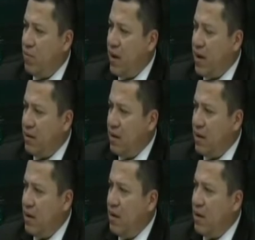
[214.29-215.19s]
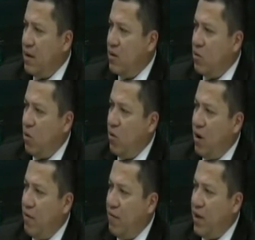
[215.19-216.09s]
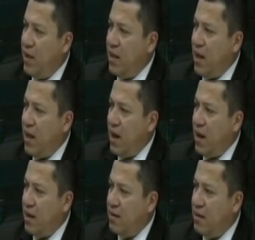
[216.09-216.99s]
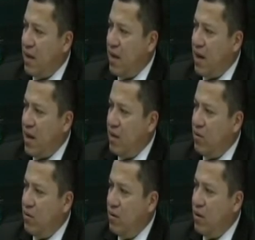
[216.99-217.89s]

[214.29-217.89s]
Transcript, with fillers: Parece que solo le afecta al que está llegando